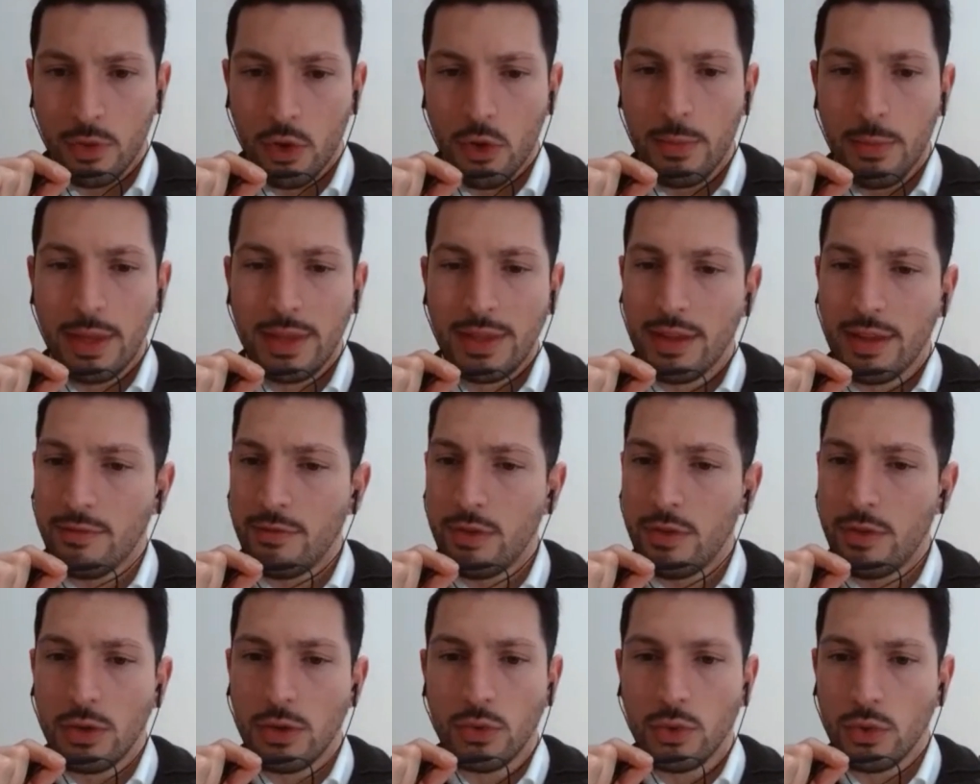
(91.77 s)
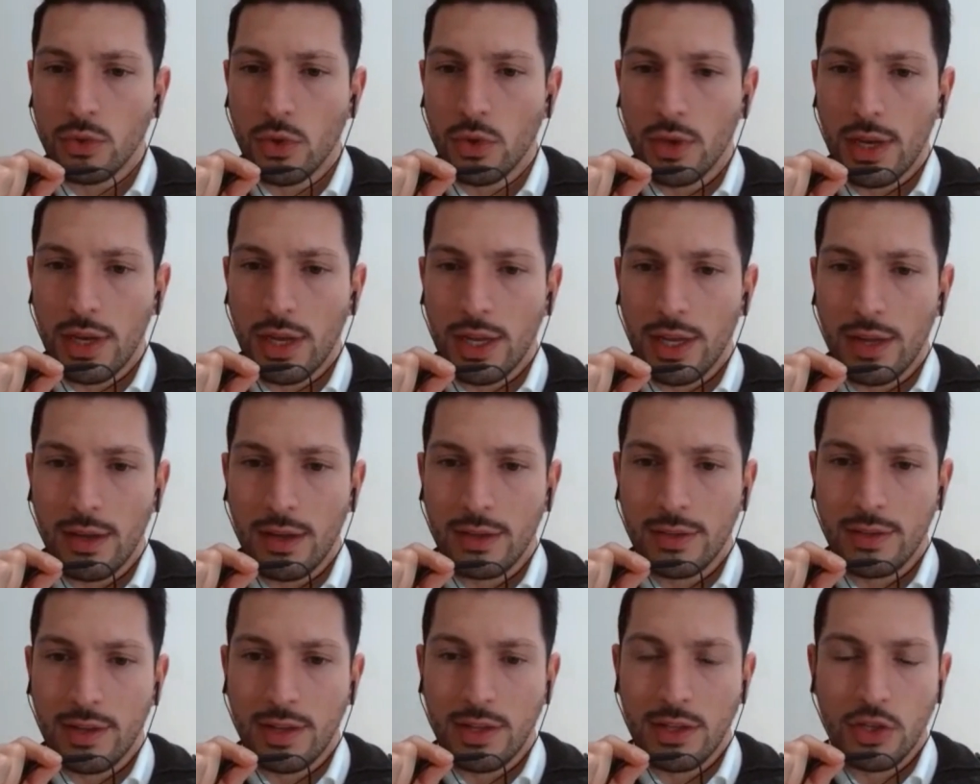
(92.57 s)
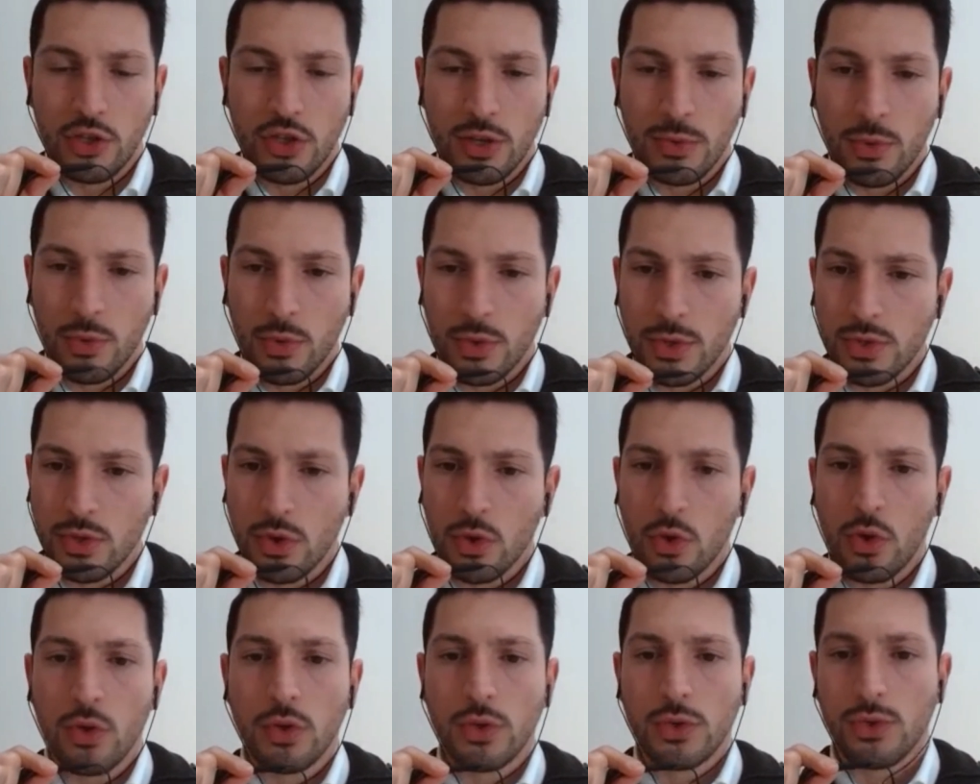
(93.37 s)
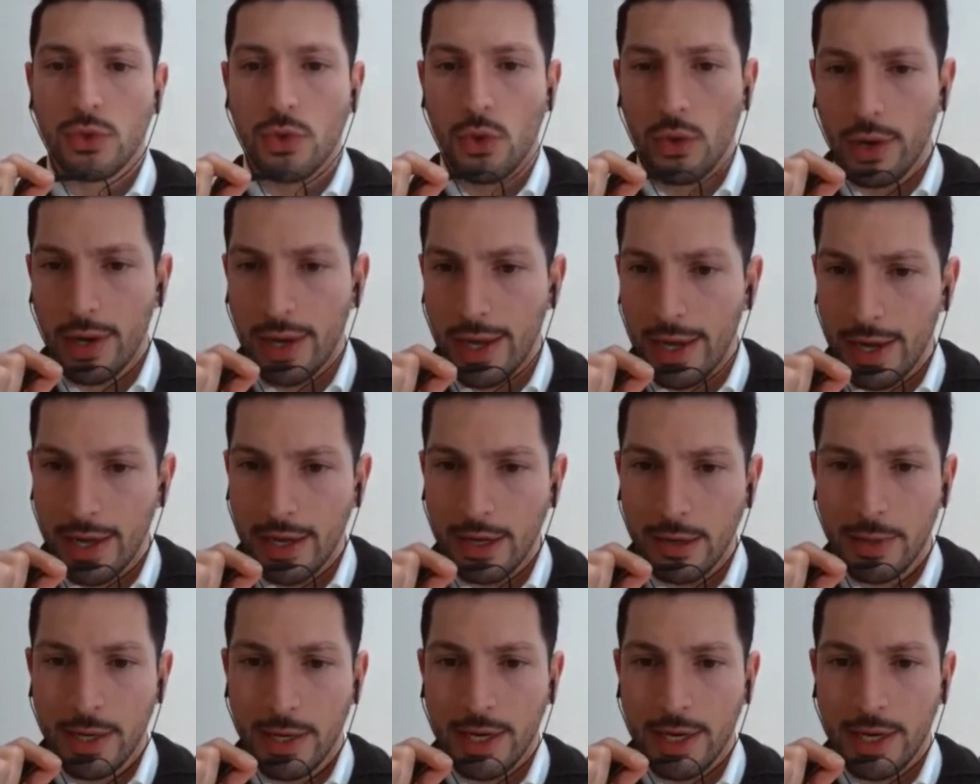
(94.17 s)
Come sì, sì, sì. La, diciamo, questo corso online?